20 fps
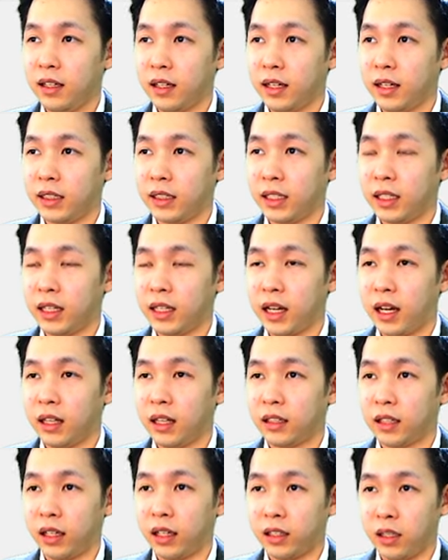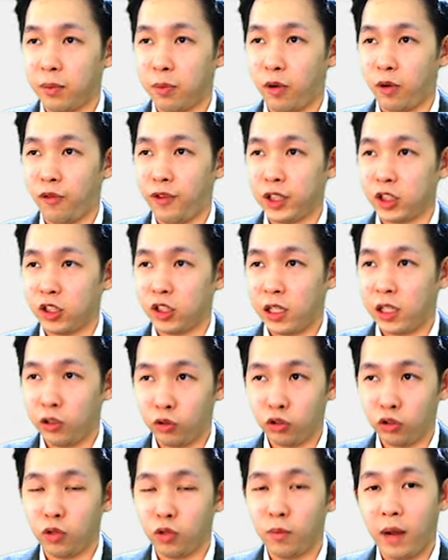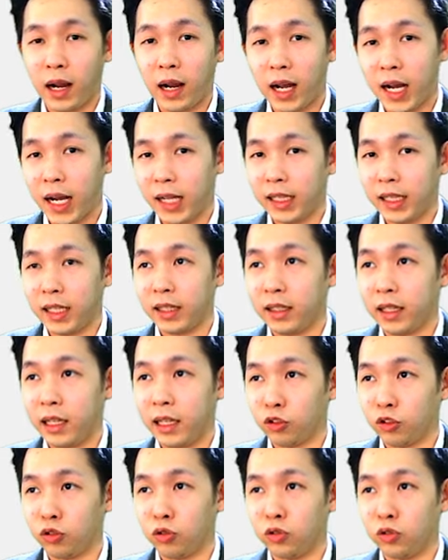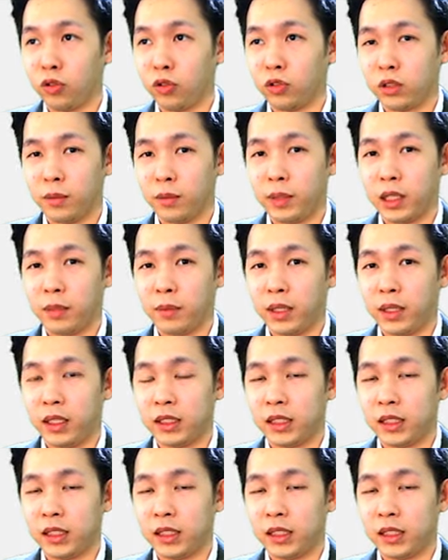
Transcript: Ketika trader profesional untung maka kalian ikut untung teman-teman.